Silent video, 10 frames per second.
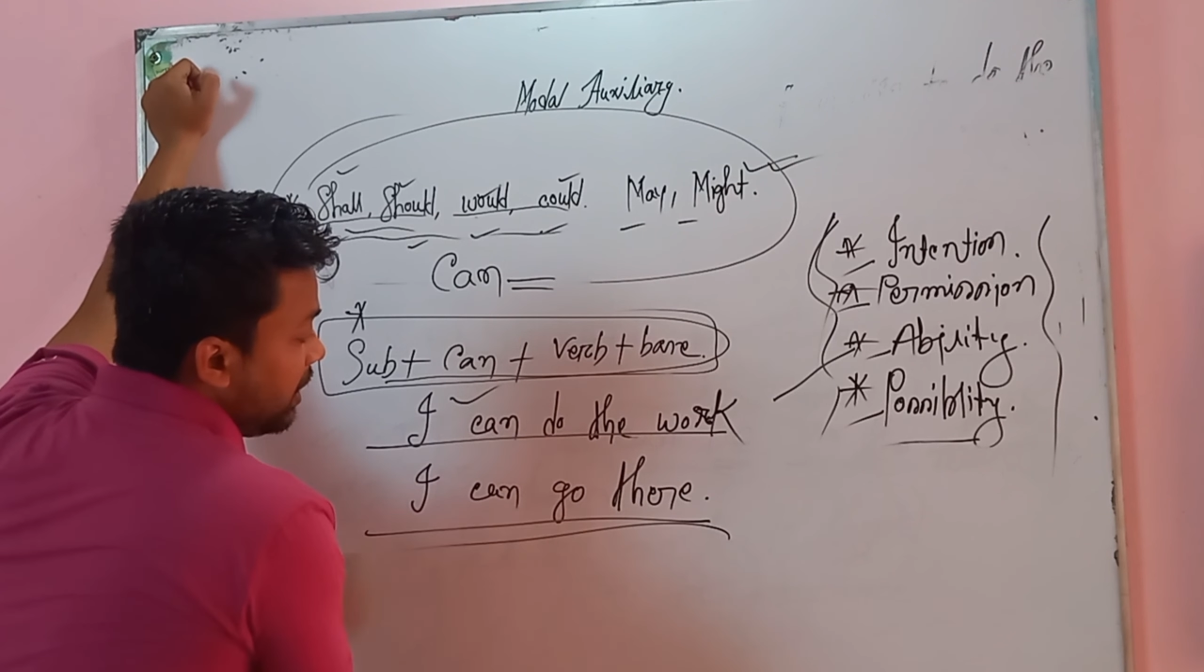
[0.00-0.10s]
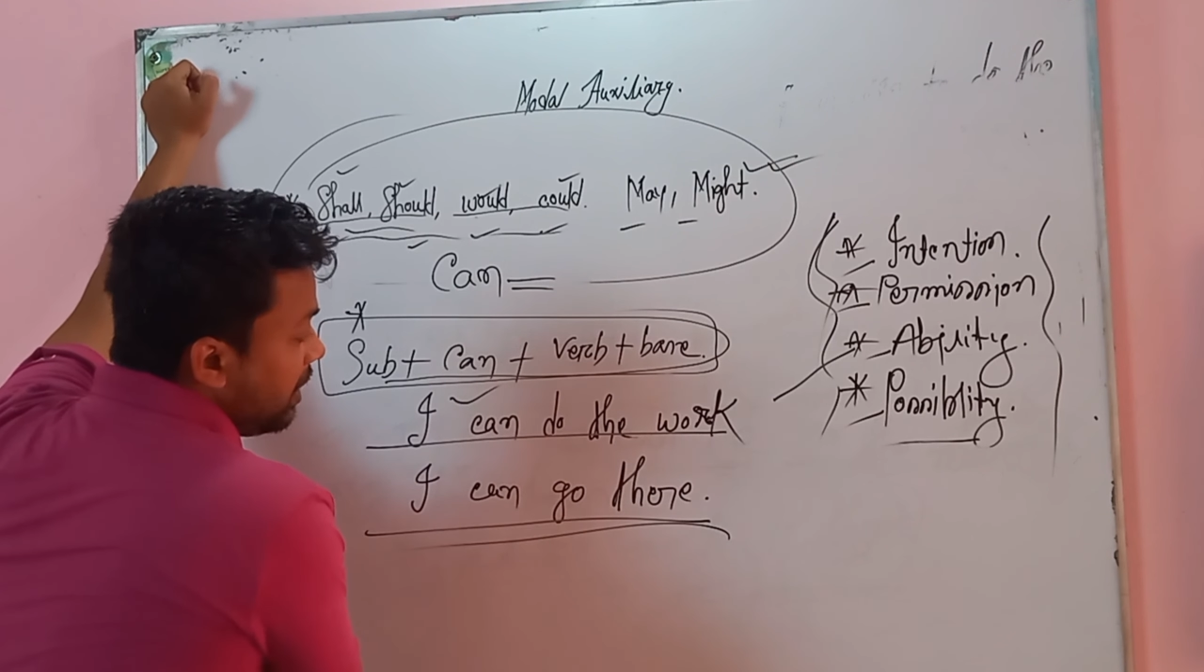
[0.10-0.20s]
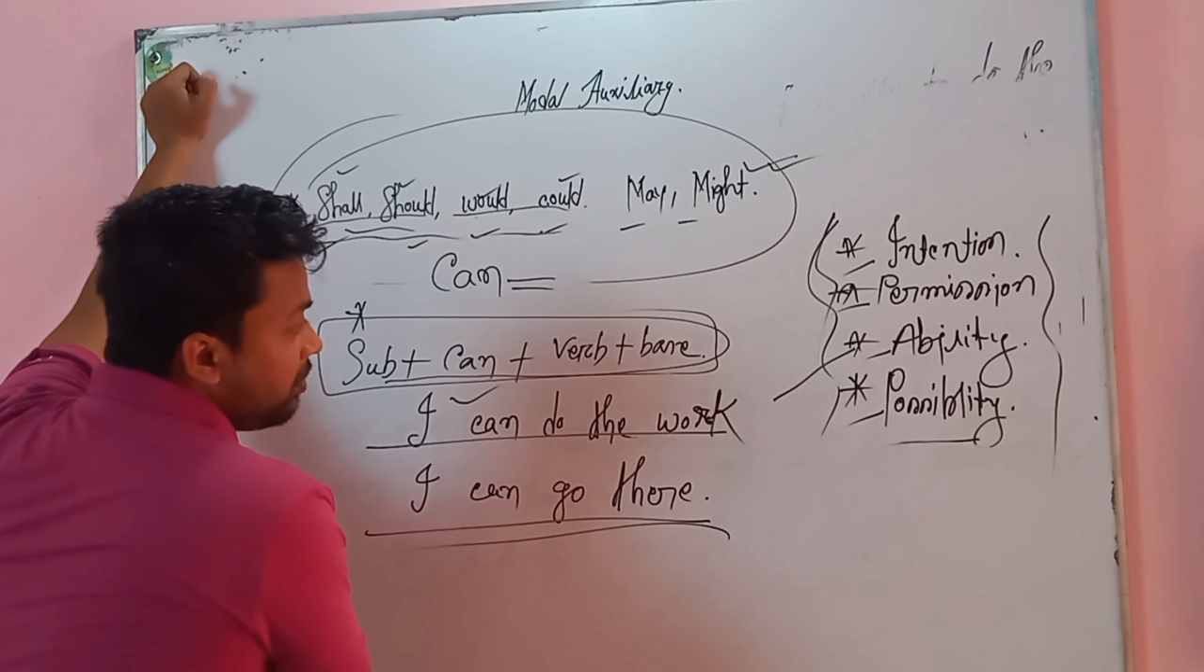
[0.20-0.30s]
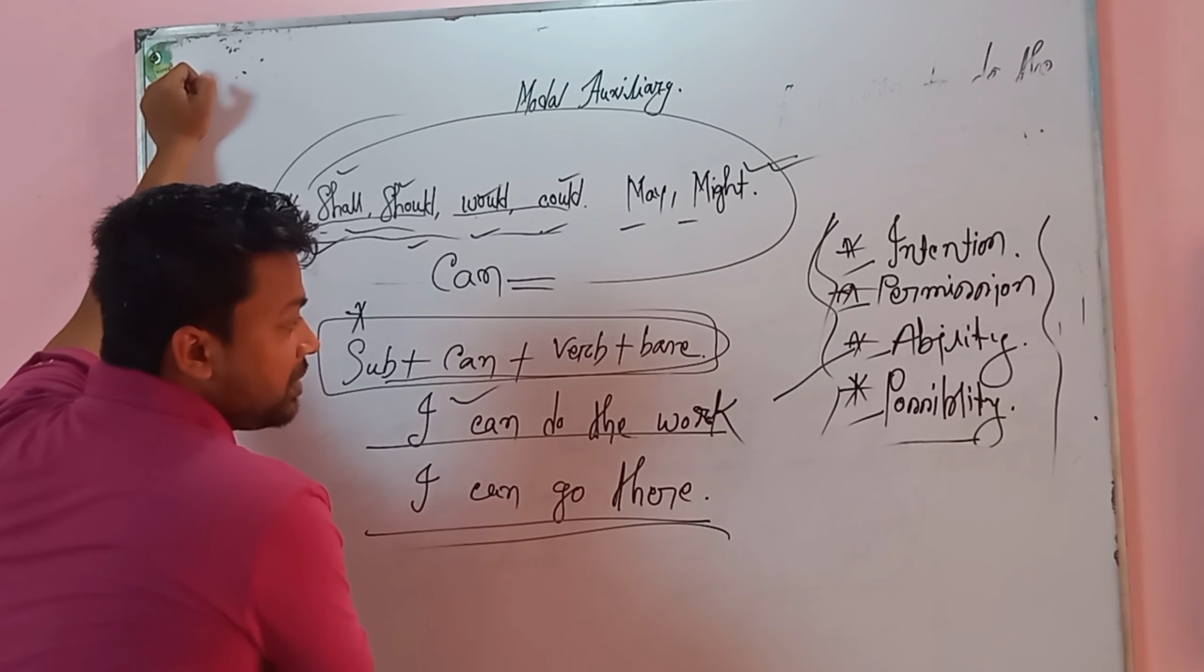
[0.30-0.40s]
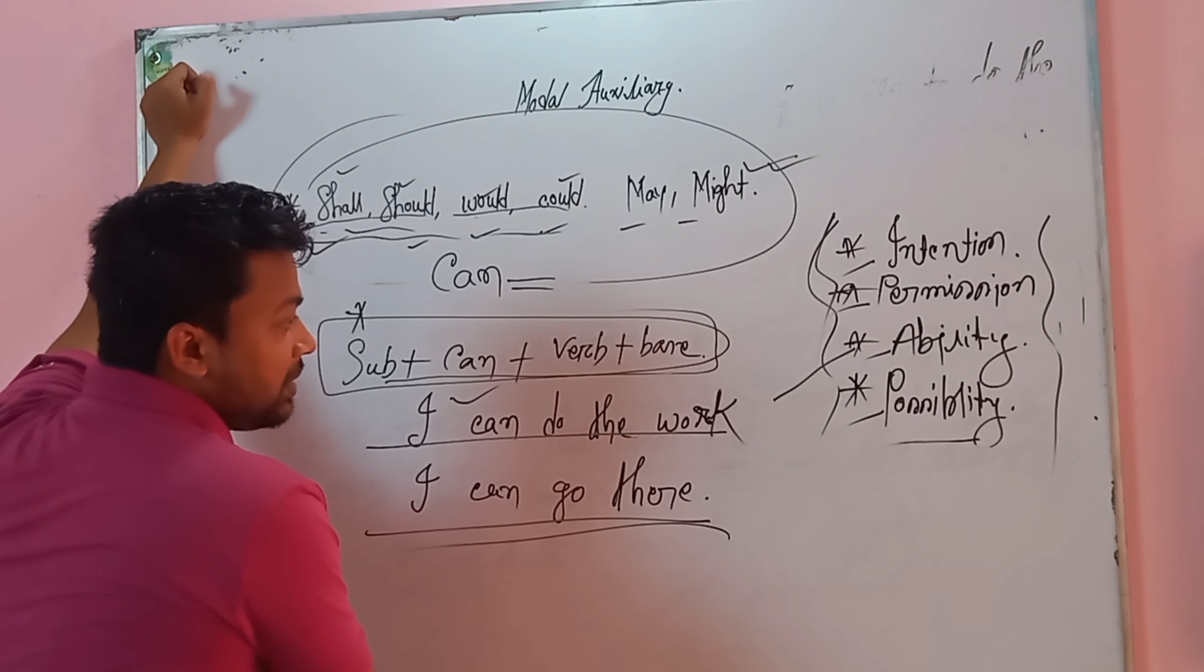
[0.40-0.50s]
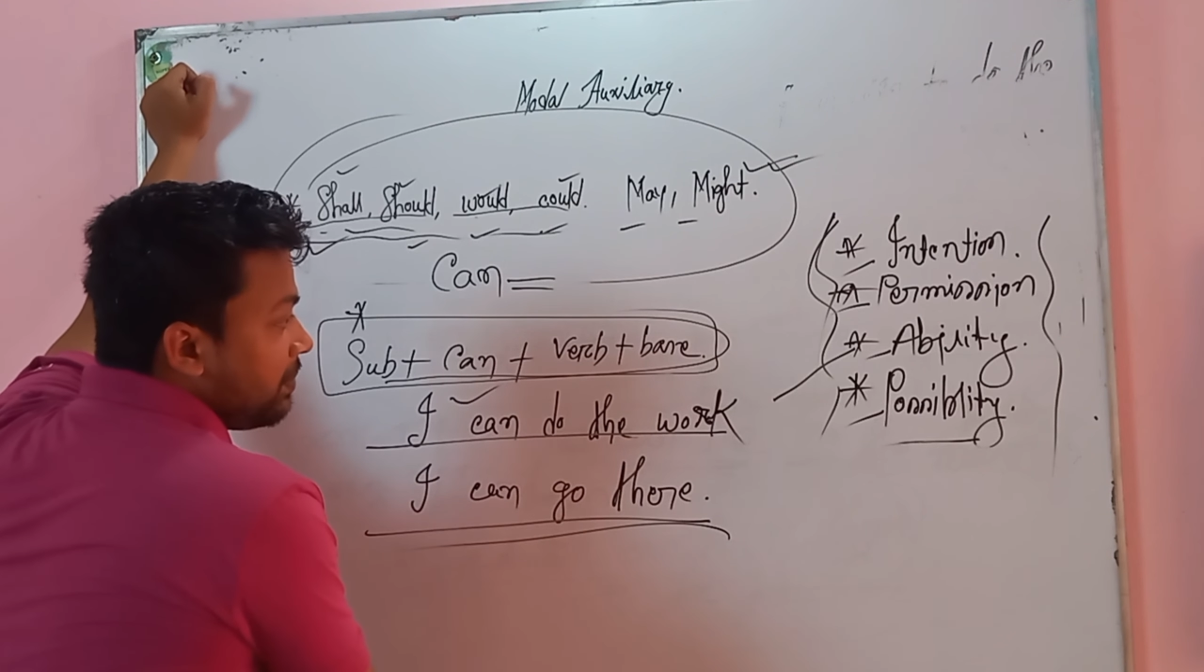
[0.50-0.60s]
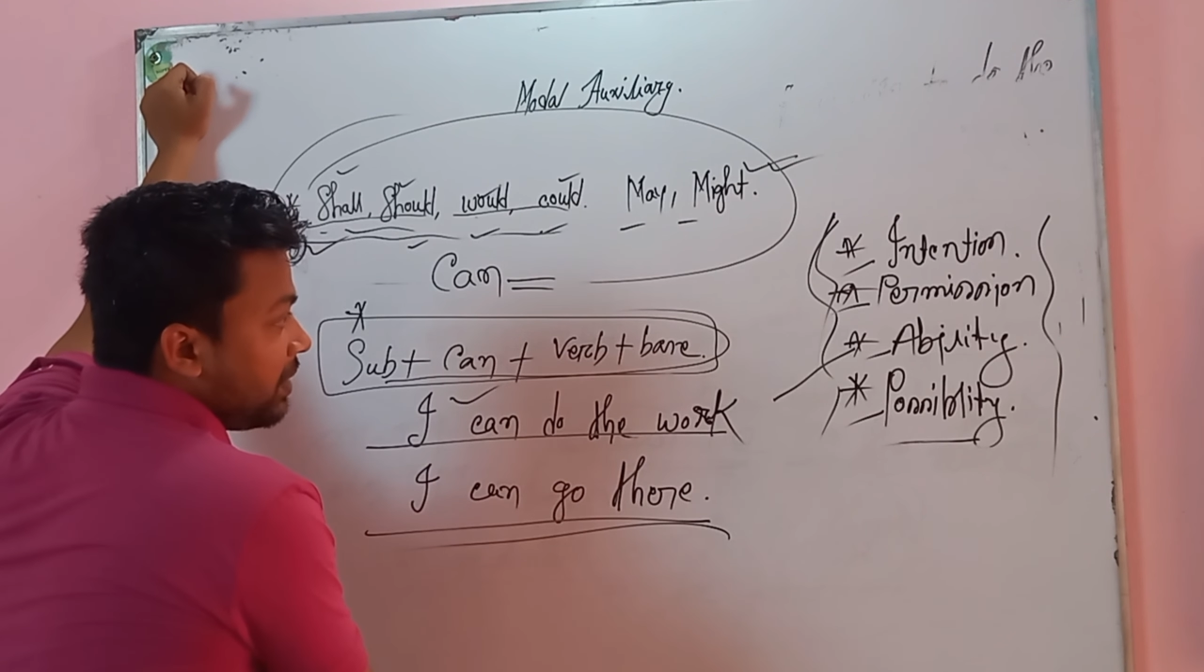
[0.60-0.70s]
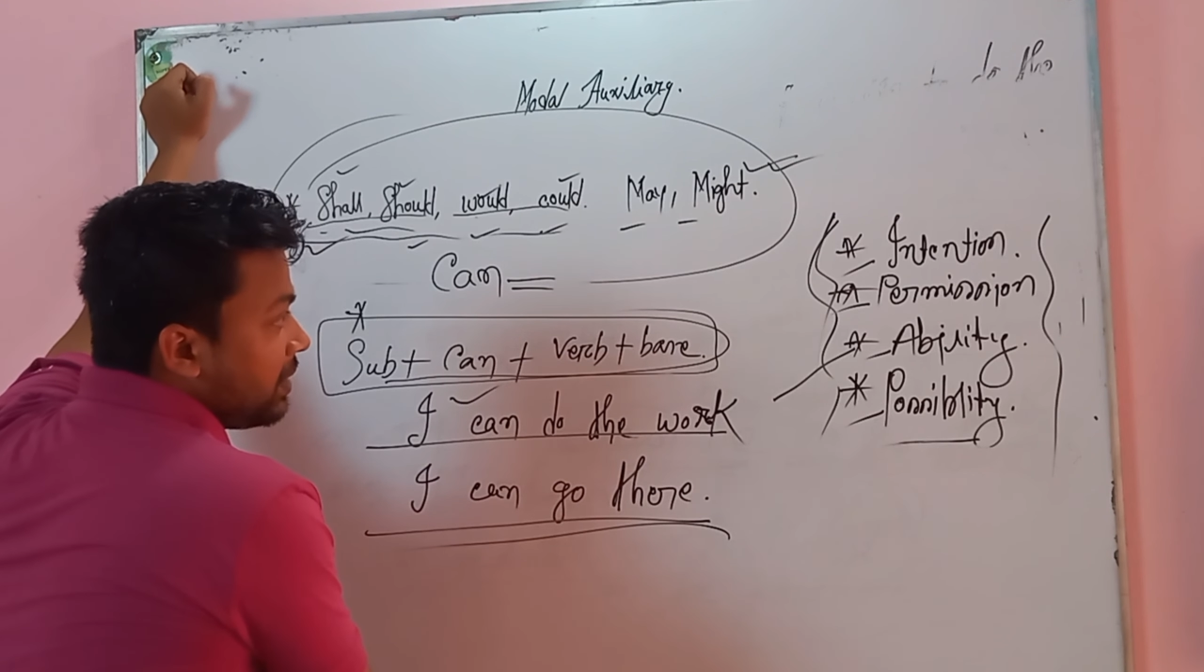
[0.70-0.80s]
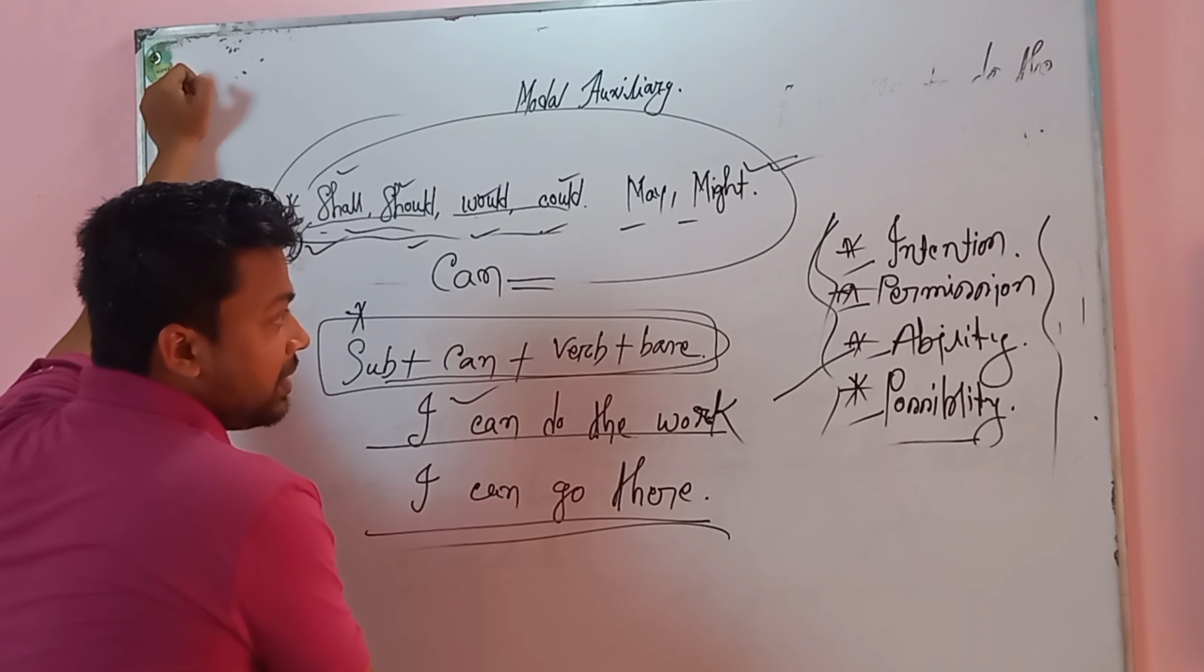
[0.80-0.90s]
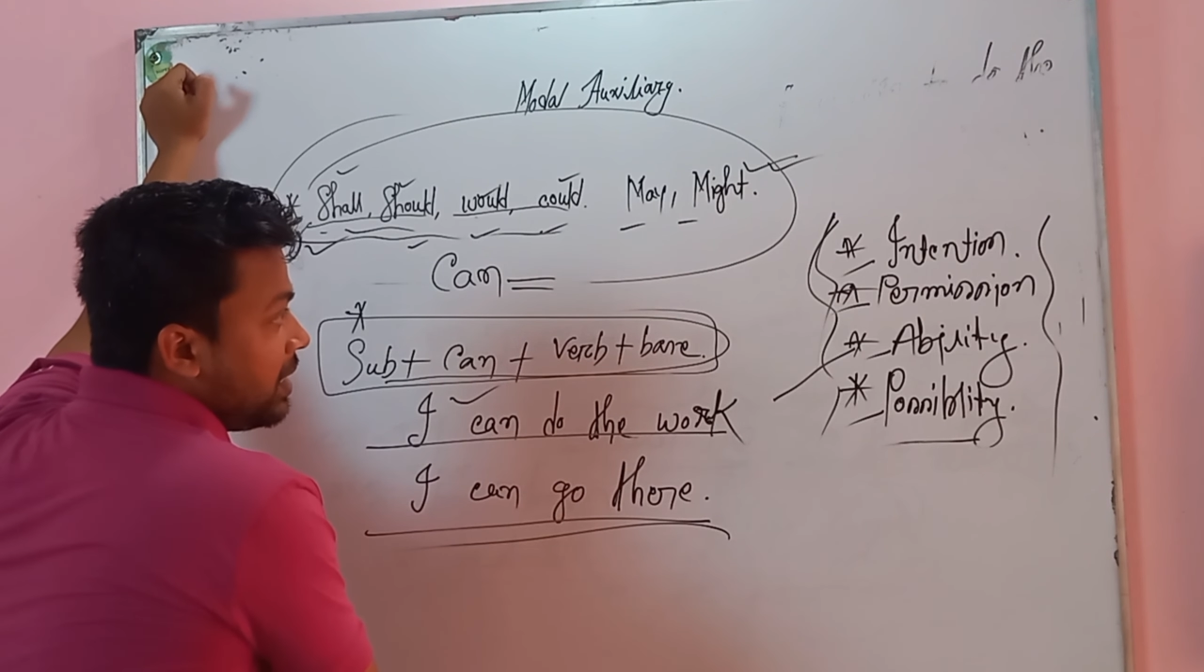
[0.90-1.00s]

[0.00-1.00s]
নাও যেতে পারি